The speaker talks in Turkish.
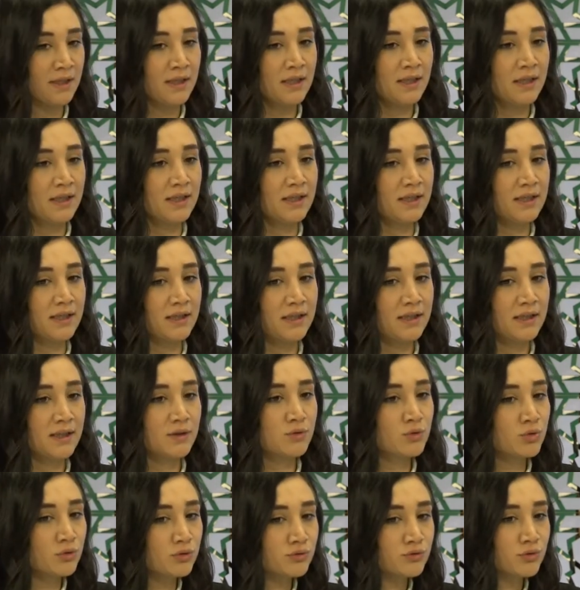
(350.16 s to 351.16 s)
E,
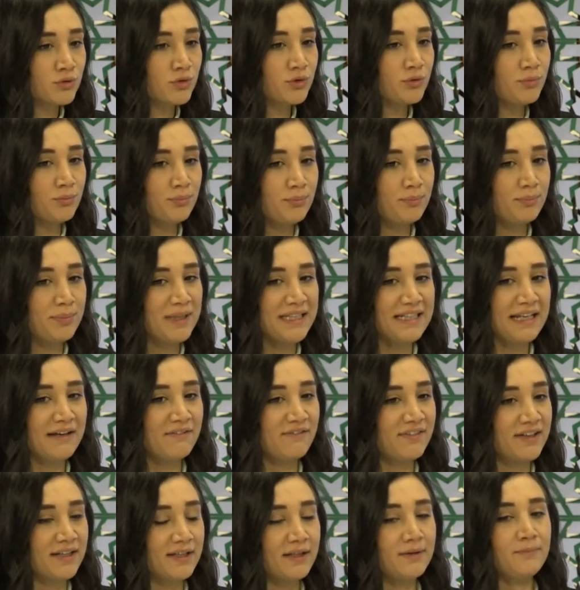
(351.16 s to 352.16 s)
kültür bir
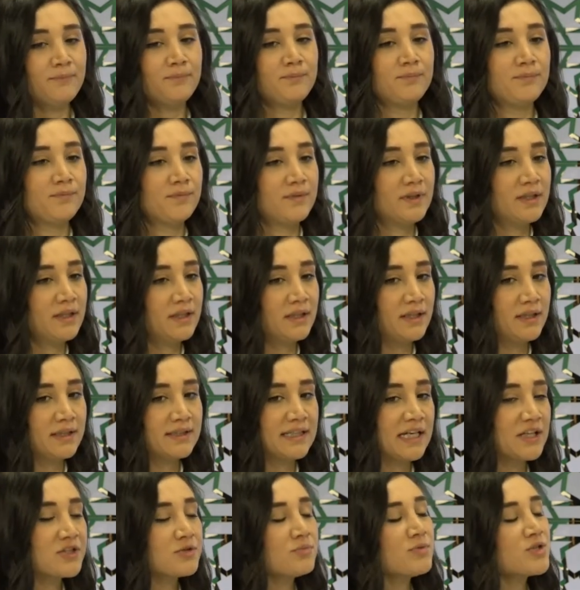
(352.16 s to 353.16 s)
nevi e,
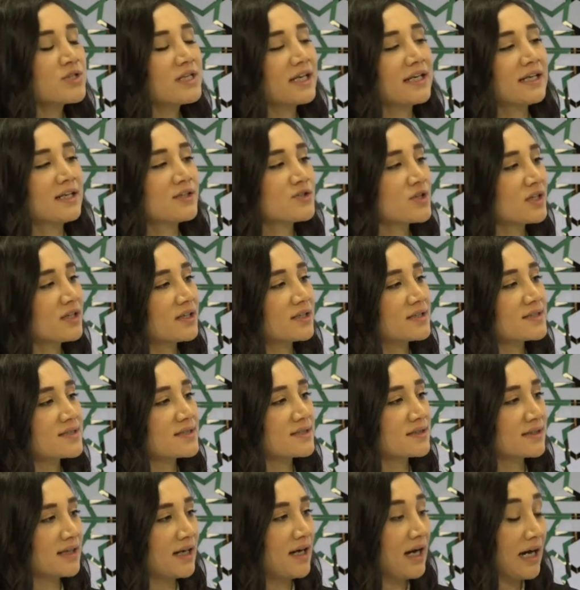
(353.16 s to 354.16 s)
geçmişle gelecek
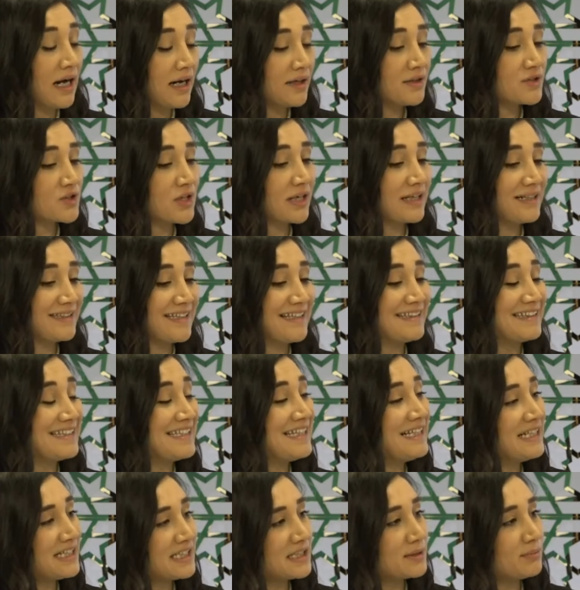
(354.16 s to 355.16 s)
arasında aynı şekilde
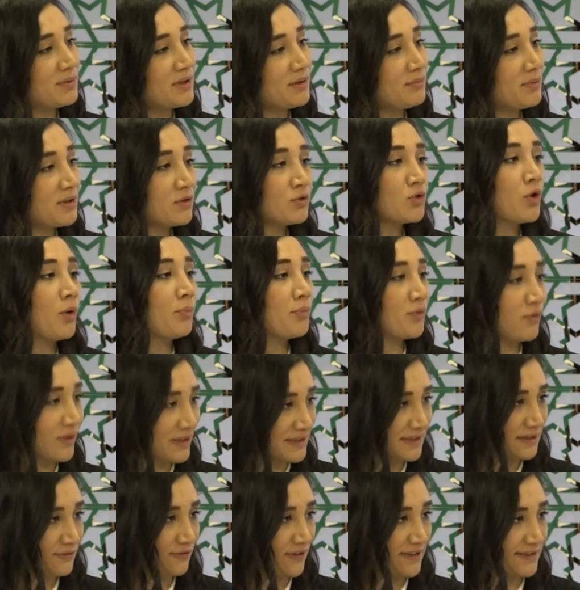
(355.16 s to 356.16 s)
dil gibi bir köprü
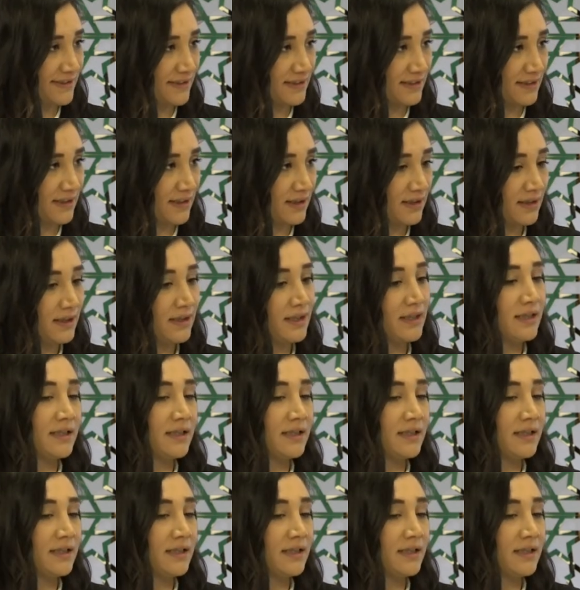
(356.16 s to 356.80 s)
vazifesinde.